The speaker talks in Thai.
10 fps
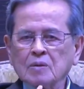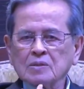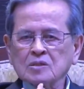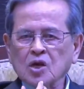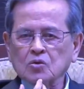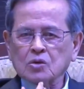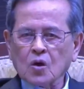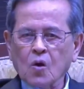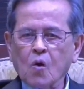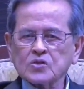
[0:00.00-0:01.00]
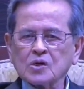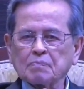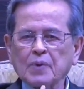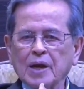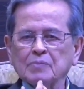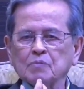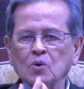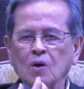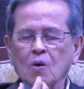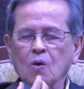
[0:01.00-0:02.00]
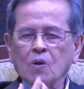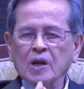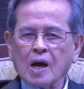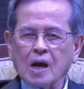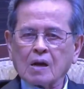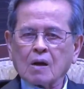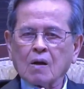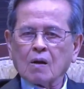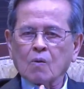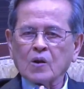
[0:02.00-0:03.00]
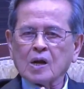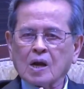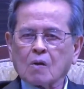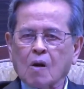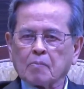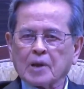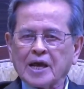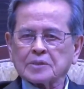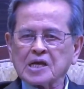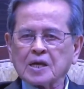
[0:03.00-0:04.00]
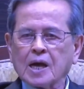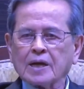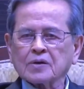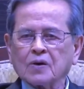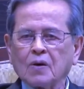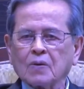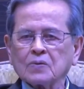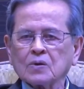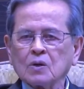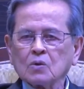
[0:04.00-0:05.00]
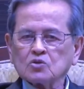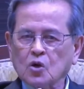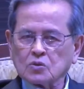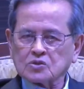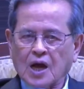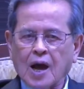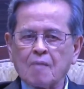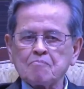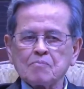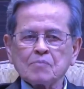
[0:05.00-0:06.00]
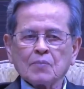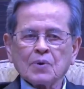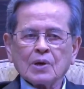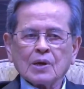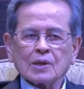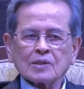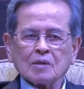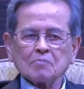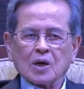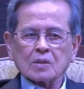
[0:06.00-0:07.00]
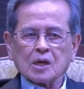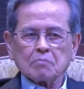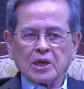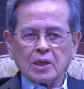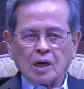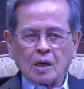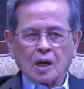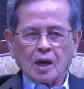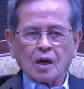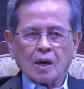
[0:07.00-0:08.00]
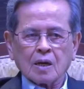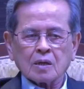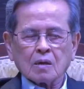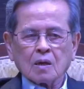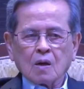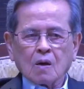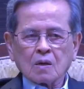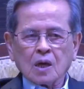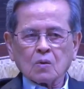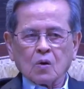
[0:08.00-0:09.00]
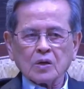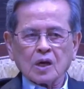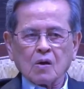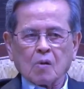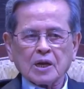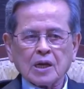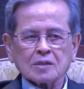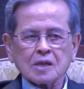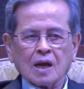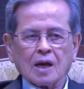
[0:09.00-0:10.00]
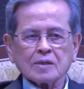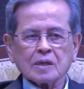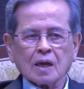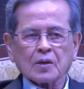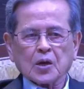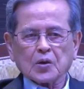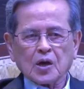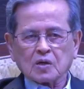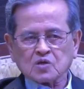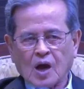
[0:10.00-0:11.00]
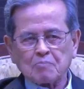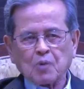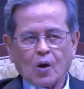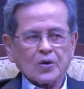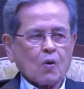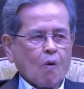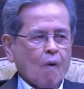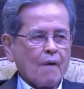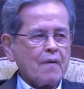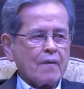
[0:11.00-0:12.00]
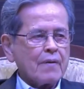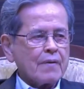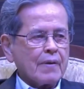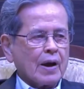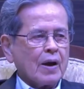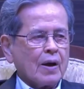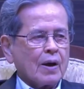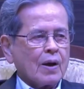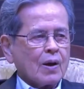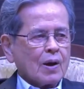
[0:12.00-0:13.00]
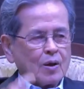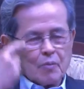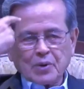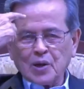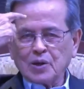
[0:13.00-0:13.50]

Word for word: ชัดโทซึ่งเป็นหัวหน้าหัวหน้ากองบรรณาธิการของช่องสามท่านบอกท่านมีนักข่าวในคนในกองบรรณาธิการเนี่ยเก่งๆสามร้อยคนนะฮะแล้วมี